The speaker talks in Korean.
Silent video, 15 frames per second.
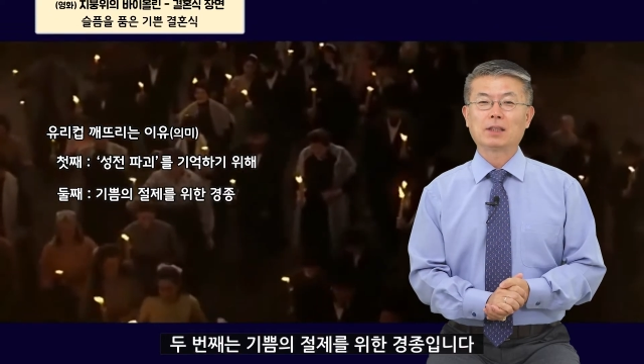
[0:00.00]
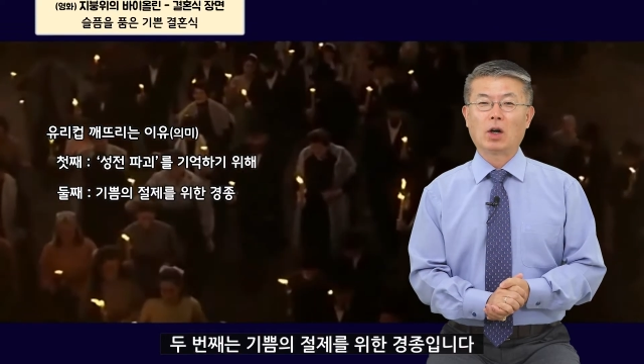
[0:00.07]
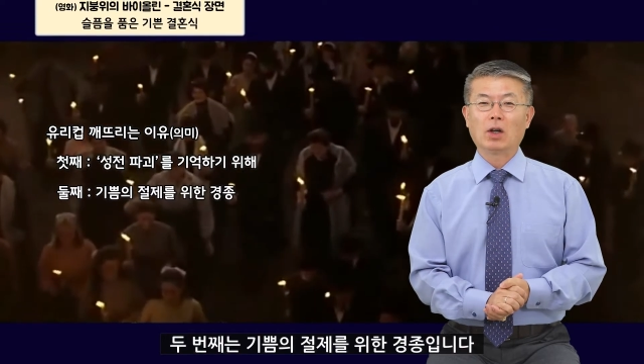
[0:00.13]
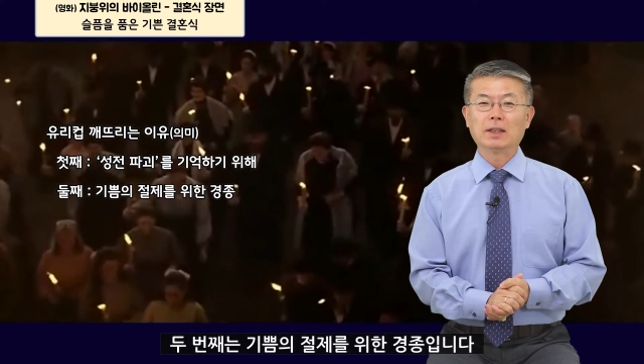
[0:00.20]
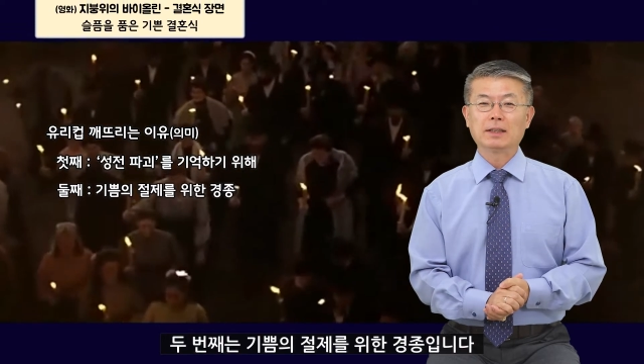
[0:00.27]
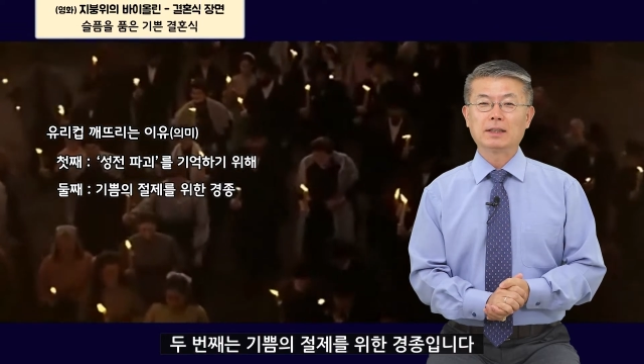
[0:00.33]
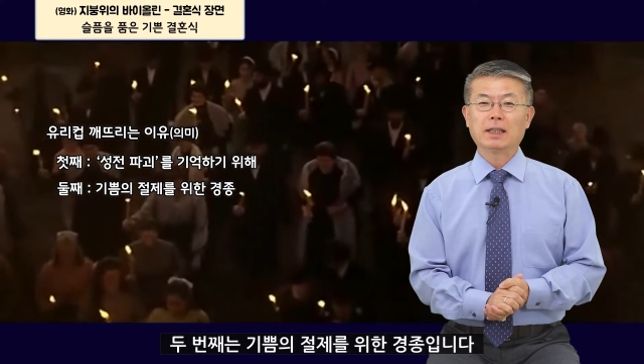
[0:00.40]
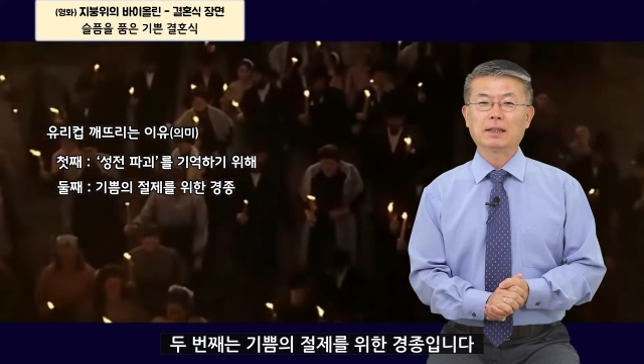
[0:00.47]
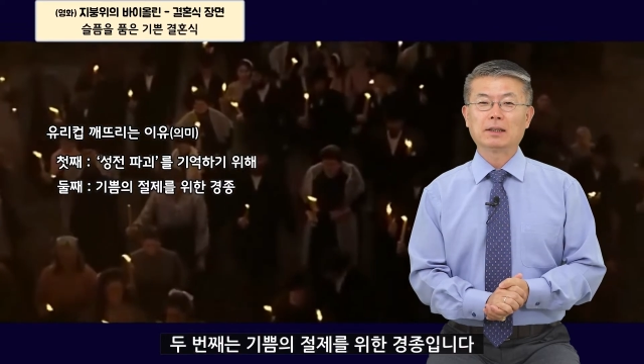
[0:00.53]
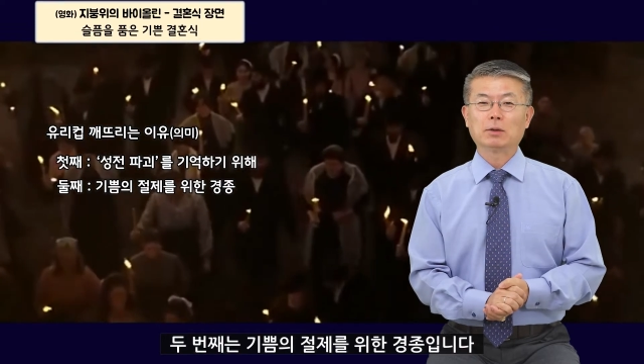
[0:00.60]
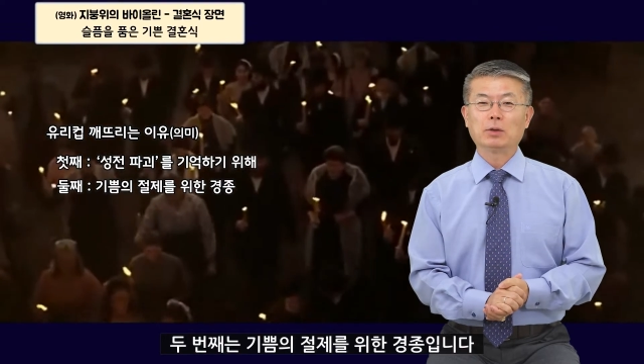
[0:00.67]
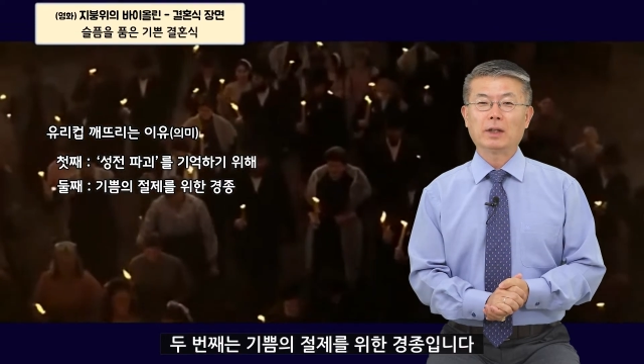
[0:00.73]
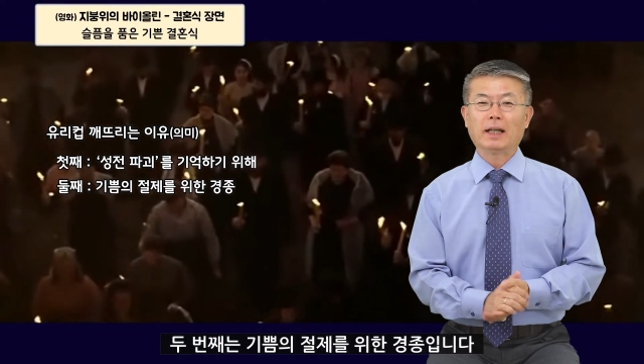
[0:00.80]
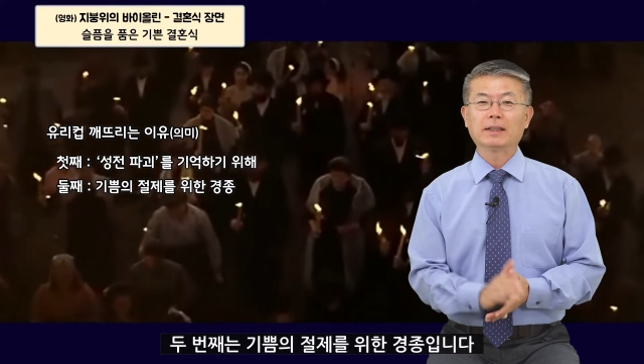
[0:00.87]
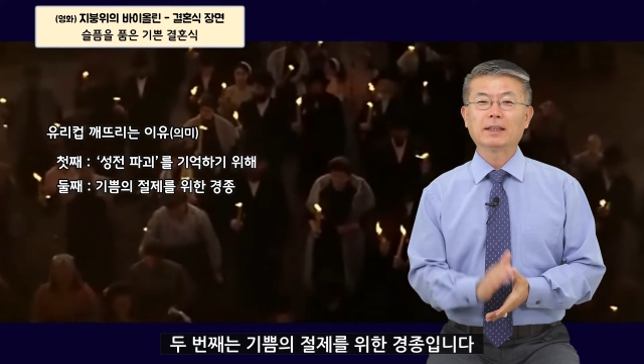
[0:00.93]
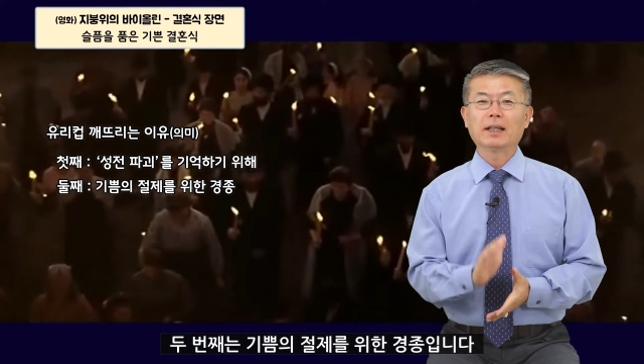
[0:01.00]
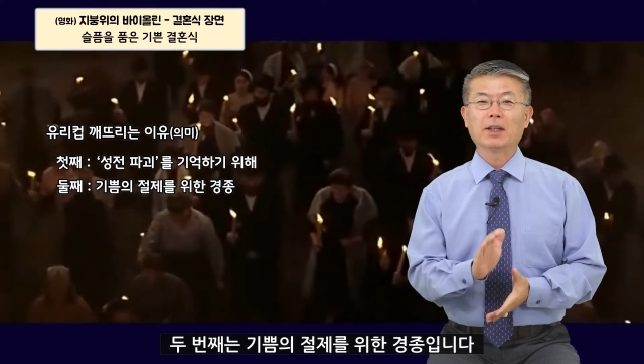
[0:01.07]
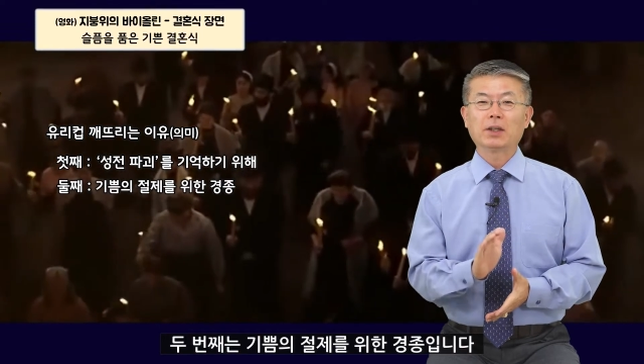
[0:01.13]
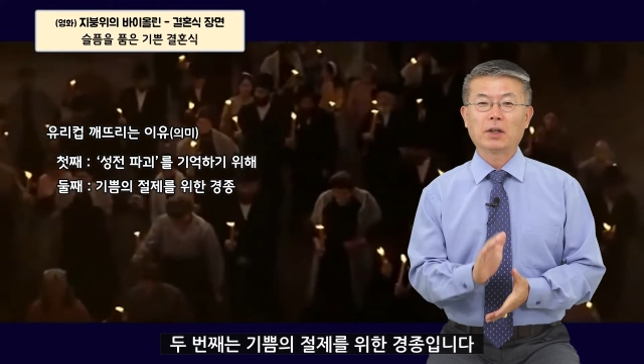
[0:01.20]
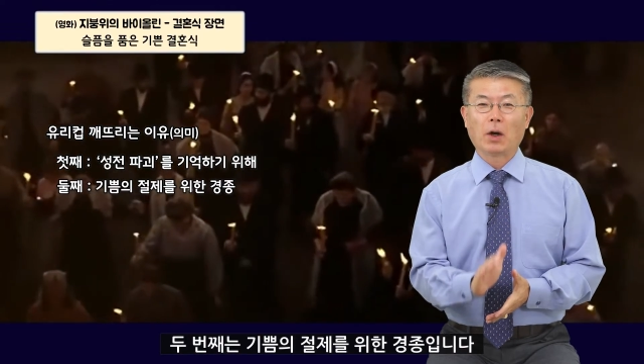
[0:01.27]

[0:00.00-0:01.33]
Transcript: 절제를 위한